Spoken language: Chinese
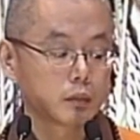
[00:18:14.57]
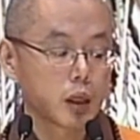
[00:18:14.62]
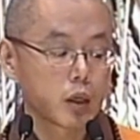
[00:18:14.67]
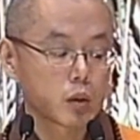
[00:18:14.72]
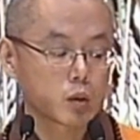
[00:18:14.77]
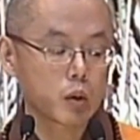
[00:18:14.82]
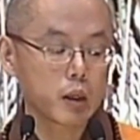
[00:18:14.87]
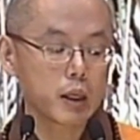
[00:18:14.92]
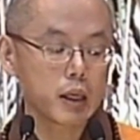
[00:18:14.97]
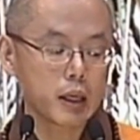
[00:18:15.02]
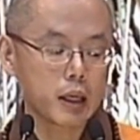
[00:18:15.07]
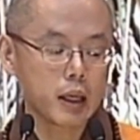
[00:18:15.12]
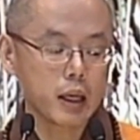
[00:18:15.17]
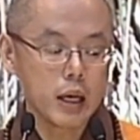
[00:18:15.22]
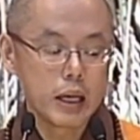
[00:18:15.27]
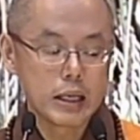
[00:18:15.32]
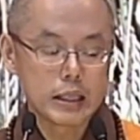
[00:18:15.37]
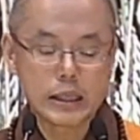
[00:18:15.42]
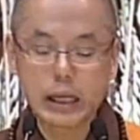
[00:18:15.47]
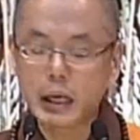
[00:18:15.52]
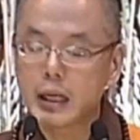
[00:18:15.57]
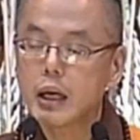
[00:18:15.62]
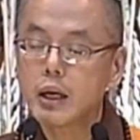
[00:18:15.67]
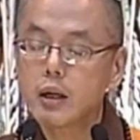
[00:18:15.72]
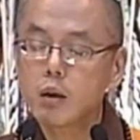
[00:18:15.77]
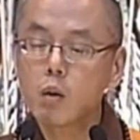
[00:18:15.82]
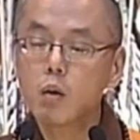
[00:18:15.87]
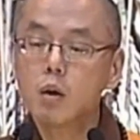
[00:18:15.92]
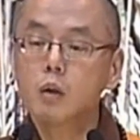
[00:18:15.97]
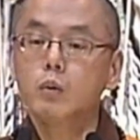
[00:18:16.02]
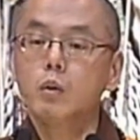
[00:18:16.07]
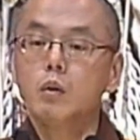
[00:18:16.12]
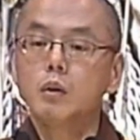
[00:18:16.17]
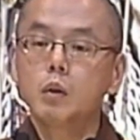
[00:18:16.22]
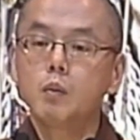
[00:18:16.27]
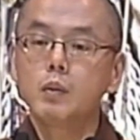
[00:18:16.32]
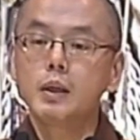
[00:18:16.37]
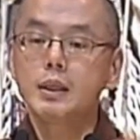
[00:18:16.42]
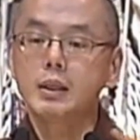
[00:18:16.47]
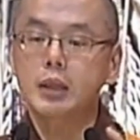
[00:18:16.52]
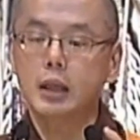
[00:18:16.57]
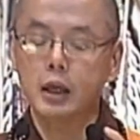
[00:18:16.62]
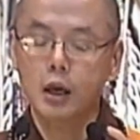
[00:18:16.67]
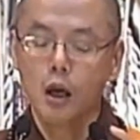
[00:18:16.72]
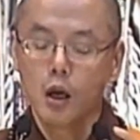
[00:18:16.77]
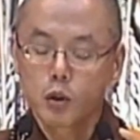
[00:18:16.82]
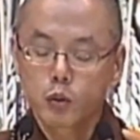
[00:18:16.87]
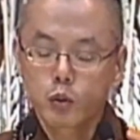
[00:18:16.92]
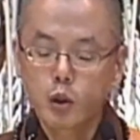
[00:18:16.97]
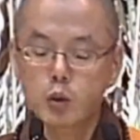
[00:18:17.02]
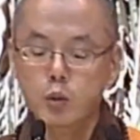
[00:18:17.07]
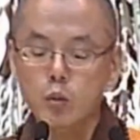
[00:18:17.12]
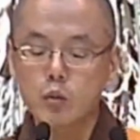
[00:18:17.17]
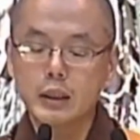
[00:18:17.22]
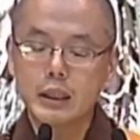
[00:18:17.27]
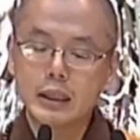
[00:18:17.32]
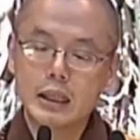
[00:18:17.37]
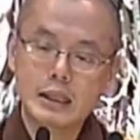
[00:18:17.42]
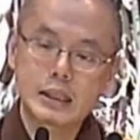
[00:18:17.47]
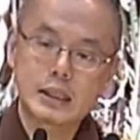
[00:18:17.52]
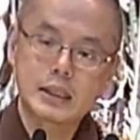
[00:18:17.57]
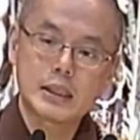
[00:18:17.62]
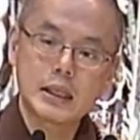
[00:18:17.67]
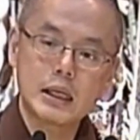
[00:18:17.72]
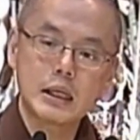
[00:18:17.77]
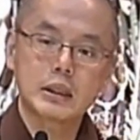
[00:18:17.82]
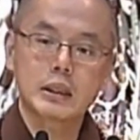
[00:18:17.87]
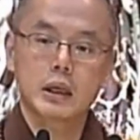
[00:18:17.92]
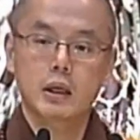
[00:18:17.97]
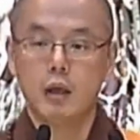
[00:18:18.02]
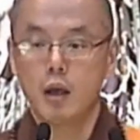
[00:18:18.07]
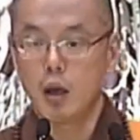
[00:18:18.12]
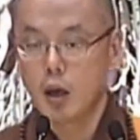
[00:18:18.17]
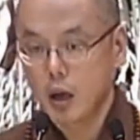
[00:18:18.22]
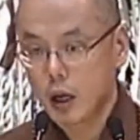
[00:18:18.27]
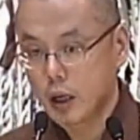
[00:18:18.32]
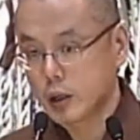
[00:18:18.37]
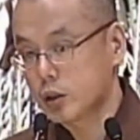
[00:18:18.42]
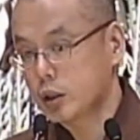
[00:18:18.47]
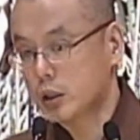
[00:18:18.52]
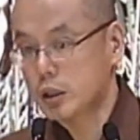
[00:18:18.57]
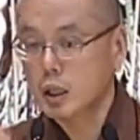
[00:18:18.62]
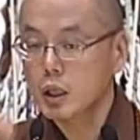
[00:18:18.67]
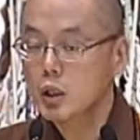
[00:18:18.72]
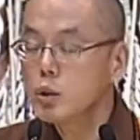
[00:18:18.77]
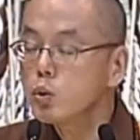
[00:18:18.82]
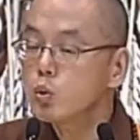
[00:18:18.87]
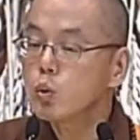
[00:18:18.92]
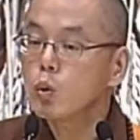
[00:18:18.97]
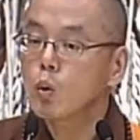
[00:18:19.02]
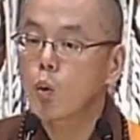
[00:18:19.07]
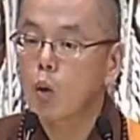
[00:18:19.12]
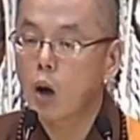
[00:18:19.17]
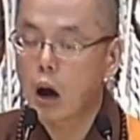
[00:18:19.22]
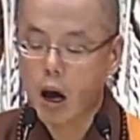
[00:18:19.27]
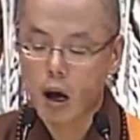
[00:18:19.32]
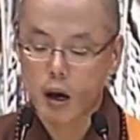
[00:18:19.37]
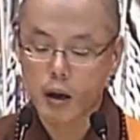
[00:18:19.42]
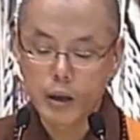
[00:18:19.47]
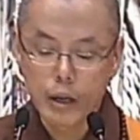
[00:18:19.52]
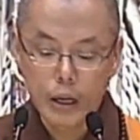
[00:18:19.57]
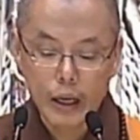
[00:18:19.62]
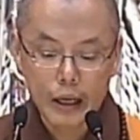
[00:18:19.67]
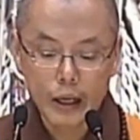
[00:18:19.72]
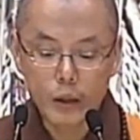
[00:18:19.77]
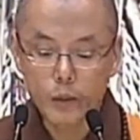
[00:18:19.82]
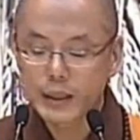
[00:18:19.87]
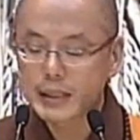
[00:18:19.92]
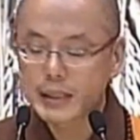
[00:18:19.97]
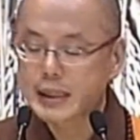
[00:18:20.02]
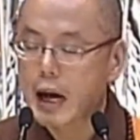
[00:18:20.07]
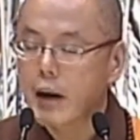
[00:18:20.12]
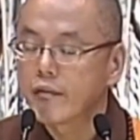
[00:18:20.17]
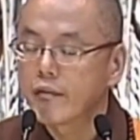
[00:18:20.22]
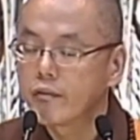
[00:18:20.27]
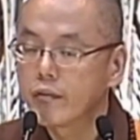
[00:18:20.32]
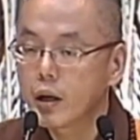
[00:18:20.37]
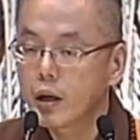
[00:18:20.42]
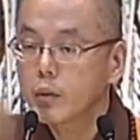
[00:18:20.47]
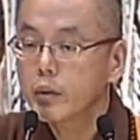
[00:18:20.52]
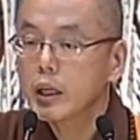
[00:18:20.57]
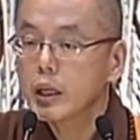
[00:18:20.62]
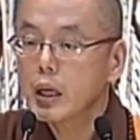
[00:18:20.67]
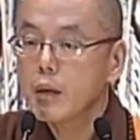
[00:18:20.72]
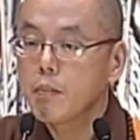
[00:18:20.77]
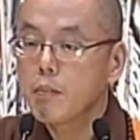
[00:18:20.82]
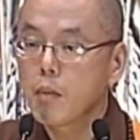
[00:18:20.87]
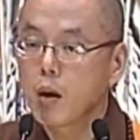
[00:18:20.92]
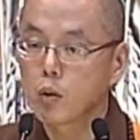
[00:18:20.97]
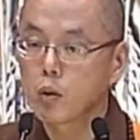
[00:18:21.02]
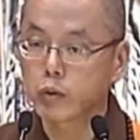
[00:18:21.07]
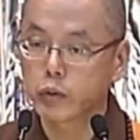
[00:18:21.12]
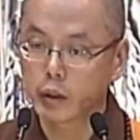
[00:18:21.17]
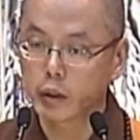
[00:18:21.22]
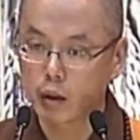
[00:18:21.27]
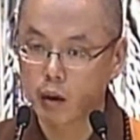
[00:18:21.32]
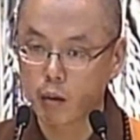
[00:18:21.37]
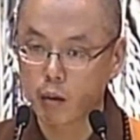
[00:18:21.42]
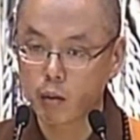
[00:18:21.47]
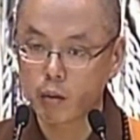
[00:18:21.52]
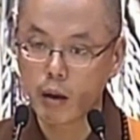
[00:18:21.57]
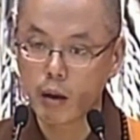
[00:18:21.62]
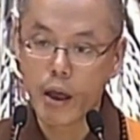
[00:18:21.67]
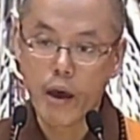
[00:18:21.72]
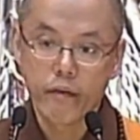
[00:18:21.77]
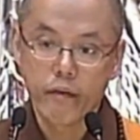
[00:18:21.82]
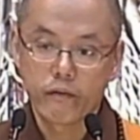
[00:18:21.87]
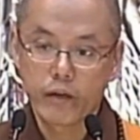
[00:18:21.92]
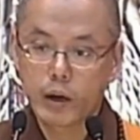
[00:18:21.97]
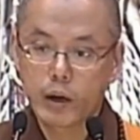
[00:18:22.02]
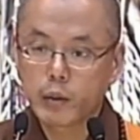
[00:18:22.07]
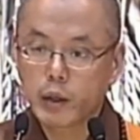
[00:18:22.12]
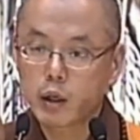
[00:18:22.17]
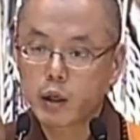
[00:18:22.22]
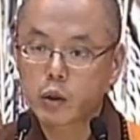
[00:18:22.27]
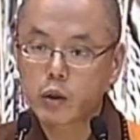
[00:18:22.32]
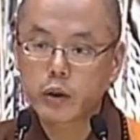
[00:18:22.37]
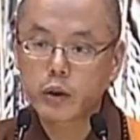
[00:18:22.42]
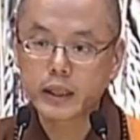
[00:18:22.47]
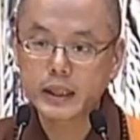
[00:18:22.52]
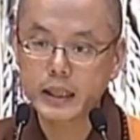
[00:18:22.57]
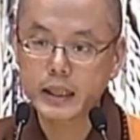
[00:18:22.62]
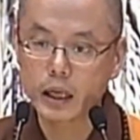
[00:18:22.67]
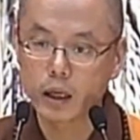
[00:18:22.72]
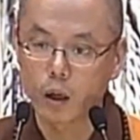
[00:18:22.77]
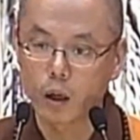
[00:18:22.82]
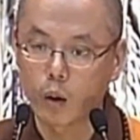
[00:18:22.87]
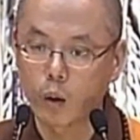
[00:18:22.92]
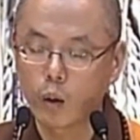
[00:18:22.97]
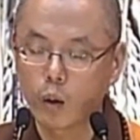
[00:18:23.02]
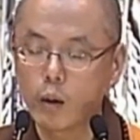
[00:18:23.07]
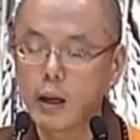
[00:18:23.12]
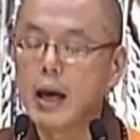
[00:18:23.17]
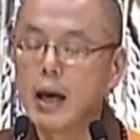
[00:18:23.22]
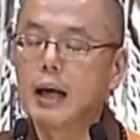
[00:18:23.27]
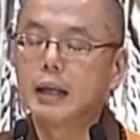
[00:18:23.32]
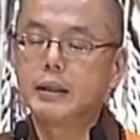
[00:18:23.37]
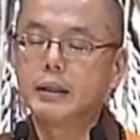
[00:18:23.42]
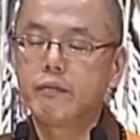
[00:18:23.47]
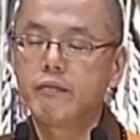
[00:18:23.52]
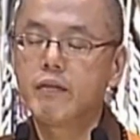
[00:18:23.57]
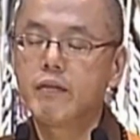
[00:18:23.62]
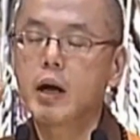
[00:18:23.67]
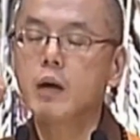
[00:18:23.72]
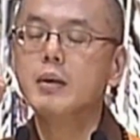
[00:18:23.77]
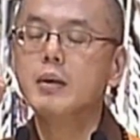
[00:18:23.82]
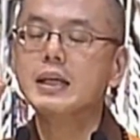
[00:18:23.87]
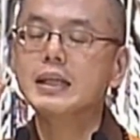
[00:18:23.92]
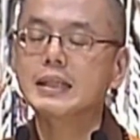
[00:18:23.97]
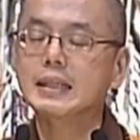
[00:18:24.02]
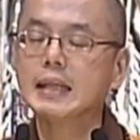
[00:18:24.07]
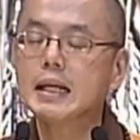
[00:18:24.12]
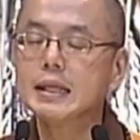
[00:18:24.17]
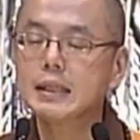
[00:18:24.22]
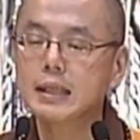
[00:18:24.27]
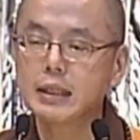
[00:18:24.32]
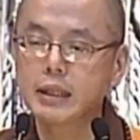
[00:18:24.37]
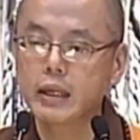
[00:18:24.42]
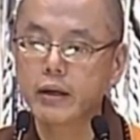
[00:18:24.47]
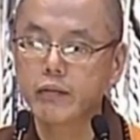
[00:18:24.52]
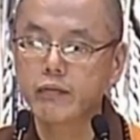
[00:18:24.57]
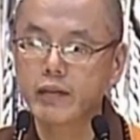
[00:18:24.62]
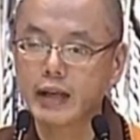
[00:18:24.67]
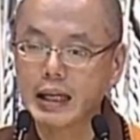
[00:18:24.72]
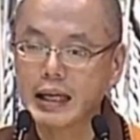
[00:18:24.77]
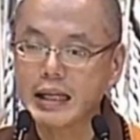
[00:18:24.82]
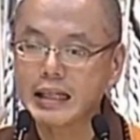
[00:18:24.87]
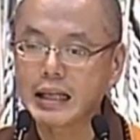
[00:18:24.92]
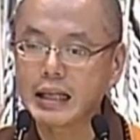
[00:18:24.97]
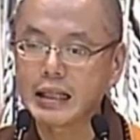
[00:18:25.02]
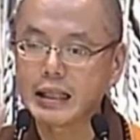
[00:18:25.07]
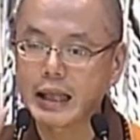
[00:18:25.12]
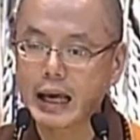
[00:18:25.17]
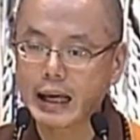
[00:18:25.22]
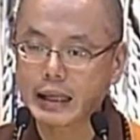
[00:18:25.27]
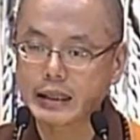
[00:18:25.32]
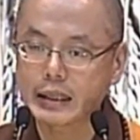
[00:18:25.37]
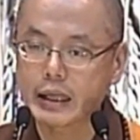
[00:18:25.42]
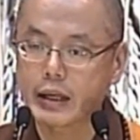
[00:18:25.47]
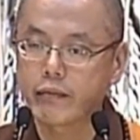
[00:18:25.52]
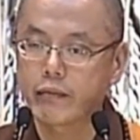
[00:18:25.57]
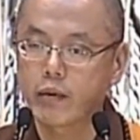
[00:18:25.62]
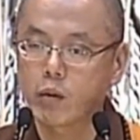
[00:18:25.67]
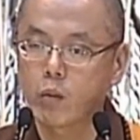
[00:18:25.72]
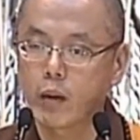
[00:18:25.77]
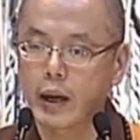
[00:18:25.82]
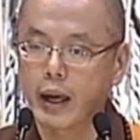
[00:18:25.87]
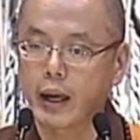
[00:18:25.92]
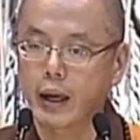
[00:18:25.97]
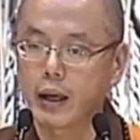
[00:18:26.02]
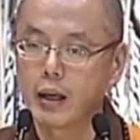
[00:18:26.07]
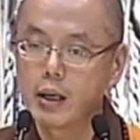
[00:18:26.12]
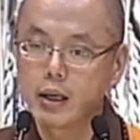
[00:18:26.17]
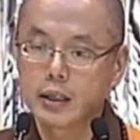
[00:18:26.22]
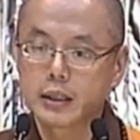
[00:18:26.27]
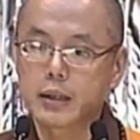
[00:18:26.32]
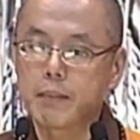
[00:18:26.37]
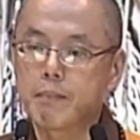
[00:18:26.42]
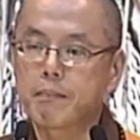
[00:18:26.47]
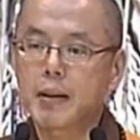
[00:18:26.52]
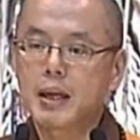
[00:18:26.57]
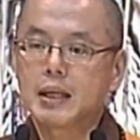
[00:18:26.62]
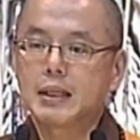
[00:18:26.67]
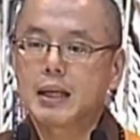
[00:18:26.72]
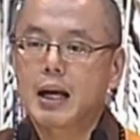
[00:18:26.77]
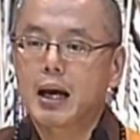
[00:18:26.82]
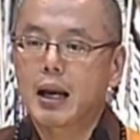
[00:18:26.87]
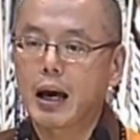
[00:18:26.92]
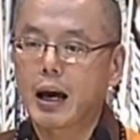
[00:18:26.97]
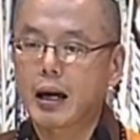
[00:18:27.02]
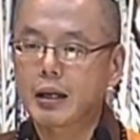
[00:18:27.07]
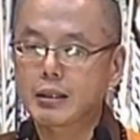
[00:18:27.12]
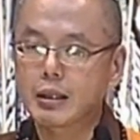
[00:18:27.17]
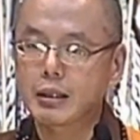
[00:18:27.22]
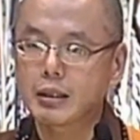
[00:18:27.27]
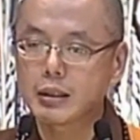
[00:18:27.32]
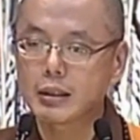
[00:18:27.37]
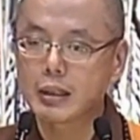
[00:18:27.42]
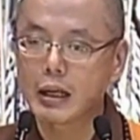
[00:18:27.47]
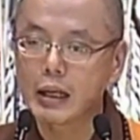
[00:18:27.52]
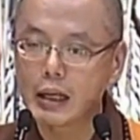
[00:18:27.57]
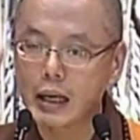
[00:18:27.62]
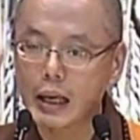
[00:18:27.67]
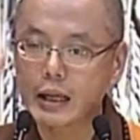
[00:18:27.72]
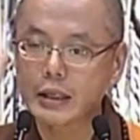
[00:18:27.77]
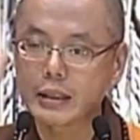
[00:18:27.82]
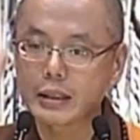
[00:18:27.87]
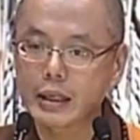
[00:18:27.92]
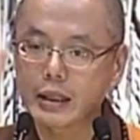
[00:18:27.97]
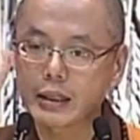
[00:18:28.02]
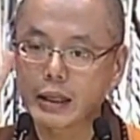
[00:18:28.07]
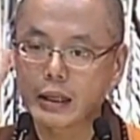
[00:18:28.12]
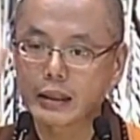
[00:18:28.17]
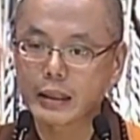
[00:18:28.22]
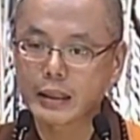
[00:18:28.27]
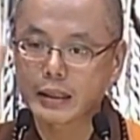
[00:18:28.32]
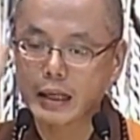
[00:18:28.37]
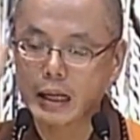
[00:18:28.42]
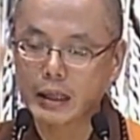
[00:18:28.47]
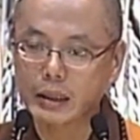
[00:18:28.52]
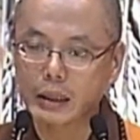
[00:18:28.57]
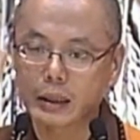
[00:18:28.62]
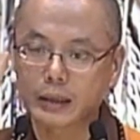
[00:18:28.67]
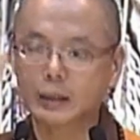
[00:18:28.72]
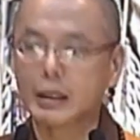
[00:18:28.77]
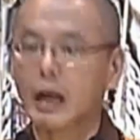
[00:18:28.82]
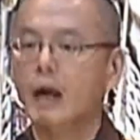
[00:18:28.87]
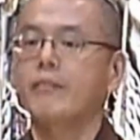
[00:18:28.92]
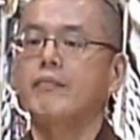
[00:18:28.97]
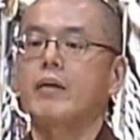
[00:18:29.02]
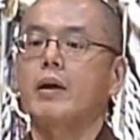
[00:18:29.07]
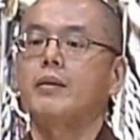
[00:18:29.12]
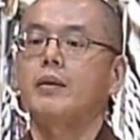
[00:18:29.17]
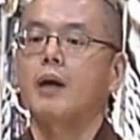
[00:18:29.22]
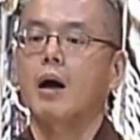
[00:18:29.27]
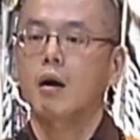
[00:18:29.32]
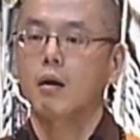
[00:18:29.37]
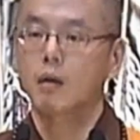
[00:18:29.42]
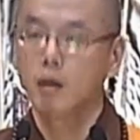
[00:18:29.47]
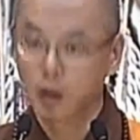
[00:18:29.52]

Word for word: 所以人类有很多的问题，最终你的心呢很情绪化。英文讲：very emotional, very critical, and very sensitive in the negative way。请背下来，这是人类现代的三个很大烦恼。